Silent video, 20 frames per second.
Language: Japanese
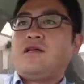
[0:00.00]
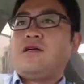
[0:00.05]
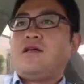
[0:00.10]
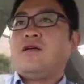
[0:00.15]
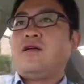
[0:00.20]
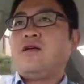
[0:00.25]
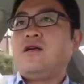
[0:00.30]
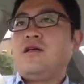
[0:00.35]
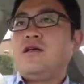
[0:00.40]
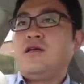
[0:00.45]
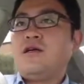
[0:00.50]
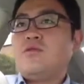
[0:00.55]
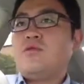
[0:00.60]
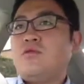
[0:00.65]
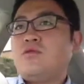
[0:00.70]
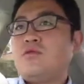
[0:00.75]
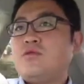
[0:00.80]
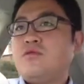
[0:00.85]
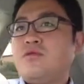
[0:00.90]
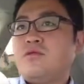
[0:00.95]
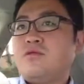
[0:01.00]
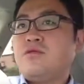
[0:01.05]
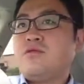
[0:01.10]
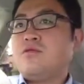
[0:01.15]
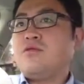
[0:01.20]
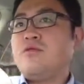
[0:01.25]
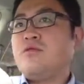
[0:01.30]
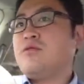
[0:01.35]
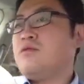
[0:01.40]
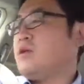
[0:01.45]
えー、僕の
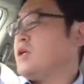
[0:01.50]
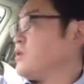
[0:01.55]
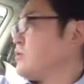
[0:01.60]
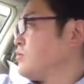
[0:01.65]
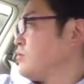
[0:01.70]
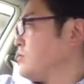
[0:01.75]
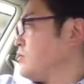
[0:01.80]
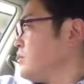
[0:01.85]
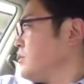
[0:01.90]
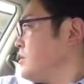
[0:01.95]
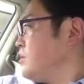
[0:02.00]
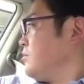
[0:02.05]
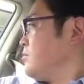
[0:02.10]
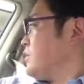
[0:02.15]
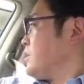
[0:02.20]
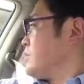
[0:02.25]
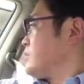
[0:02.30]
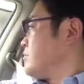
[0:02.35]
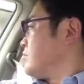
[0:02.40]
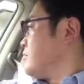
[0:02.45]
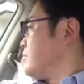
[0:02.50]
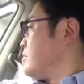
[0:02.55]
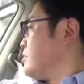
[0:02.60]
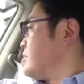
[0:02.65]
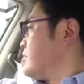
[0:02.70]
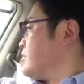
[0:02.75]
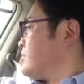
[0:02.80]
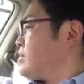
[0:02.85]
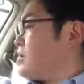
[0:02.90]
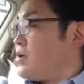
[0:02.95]
方はと言いますとで
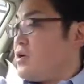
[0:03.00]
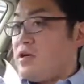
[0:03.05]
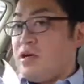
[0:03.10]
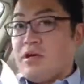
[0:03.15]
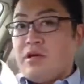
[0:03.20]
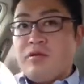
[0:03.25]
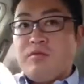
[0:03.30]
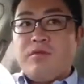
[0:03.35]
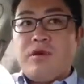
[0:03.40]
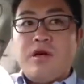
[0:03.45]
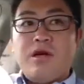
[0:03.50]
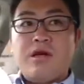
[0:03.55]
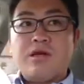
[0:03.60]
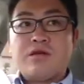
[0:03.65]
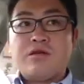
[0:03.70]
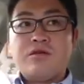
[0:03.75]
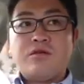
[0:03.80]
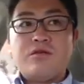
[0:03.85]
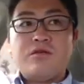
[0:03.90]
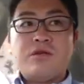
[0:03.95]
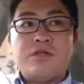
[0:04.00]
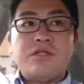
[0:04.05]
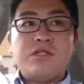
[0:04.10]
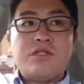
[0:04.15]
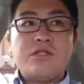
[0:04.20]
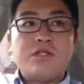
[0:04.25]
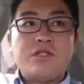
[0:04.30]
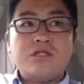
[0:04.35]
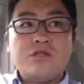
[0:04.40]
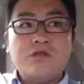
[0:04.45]
すね、まあ今日は
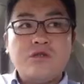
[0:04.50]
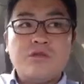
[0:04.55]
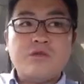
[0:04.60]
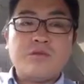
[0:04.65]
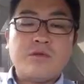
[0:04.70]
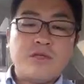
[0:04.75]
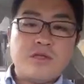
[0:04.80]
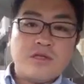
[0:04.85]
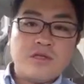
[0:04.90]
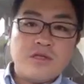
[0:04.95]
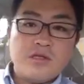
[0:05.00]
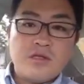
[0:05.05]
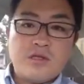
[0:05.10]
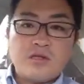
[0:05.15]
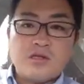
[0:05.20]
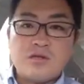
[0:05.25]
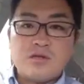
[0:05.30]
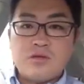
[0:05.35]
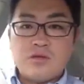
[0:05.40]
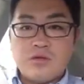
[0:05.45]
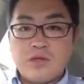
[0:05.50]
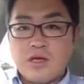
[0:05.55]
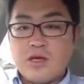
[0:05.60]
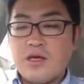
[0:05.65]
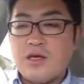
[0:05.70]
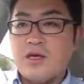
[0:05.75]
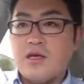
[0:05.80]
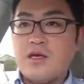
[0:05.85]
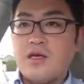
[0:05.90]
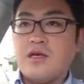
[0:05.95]
日曜日ですの
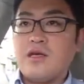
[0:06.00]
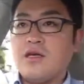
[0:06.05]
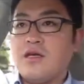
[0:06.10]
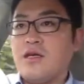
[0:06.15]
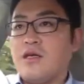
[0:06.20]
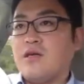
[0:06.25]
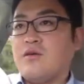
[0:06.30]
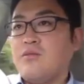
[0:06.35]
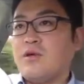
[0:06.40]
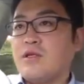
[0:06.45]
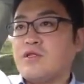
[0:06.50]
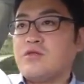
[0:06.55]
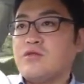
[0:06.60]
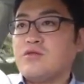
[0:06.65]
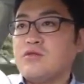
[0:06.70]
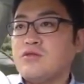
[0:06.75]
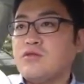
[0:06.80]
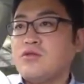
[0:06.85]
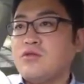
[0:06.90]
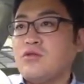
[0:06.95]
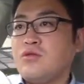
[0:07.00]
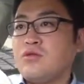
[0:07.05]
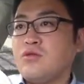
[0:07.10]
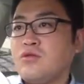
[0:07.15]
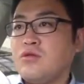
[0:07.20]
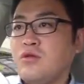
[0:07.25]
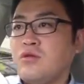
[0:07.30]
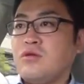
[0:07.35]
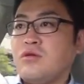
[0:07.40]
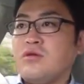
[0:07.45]
で、えまあ通常
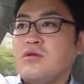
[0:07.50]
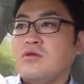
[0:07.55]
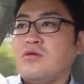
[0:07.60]
の